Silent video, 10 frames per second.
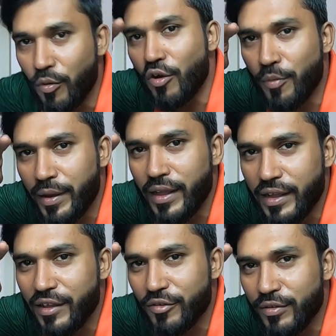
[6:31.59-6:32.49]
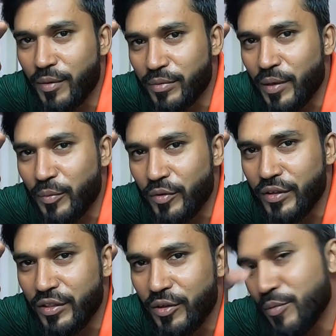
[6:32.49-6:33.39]
বঙ্গবাইকারকে কিন্তু সাবস্ক্রাইব করে
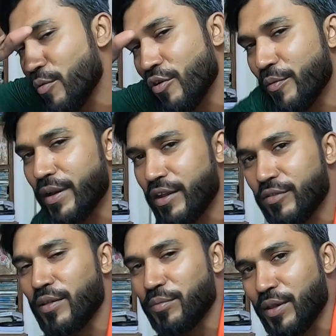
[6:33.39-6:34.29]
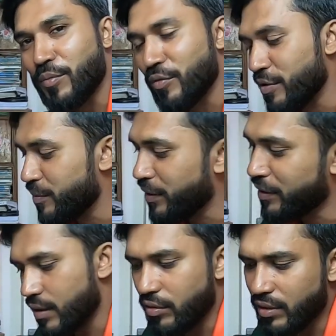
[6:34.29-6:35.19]
দিতে হবে বঙ্গবাইকারকে সাবস্ক্রাইব করে দিবেন
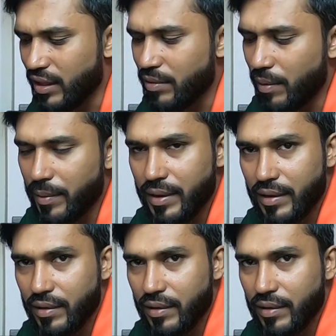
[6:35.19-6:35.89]
এটা হচ্ছে কিভাবে